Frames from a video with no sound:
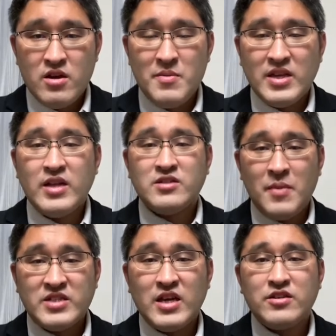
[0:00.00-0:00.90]
またです
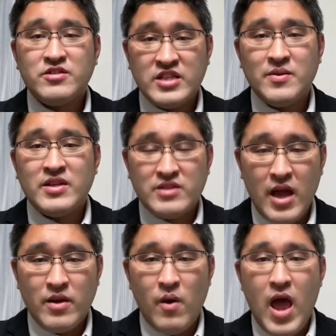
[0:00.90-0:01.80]
ね、まあ、4月1日はです
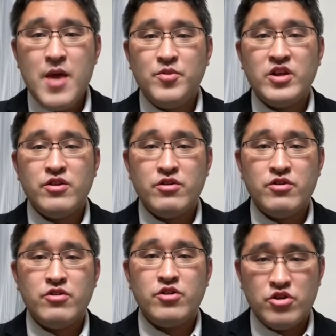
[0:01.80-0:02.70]
ね、あの、
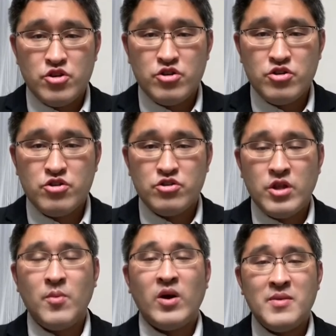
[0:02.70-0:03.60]
エイプリルフール
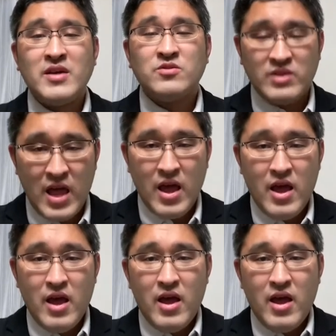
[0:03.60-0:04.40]
でもありますので、